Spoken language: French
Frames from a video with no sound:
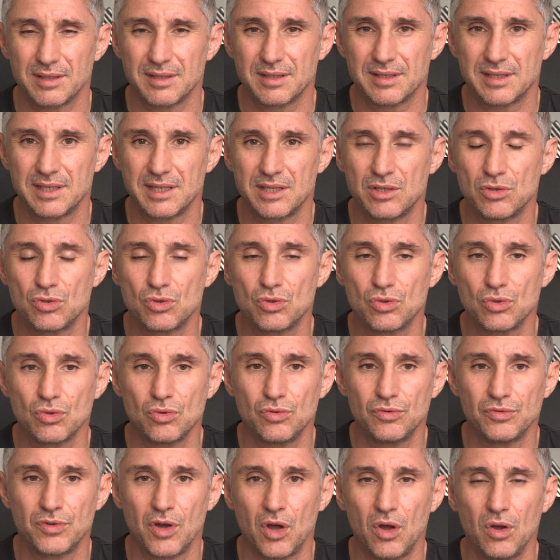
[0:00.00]
C'est
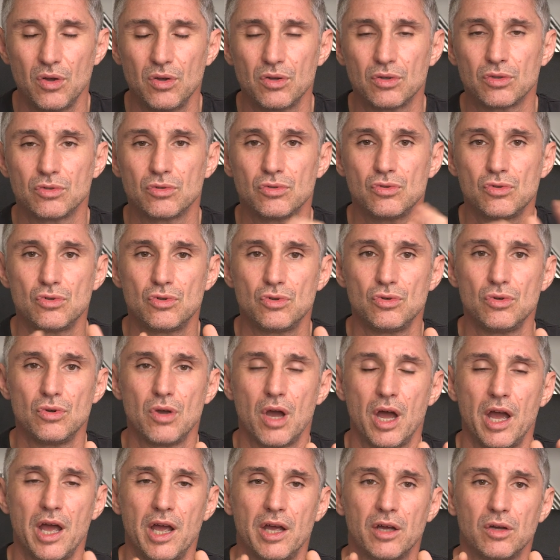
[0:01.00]
souvent dû
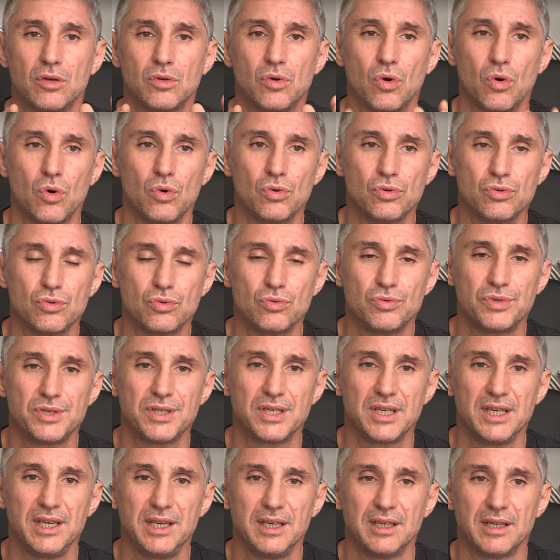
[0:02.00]
à un gros
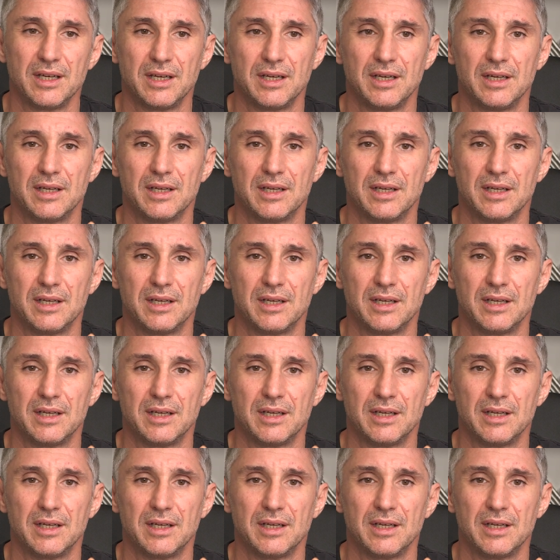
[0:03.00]
souci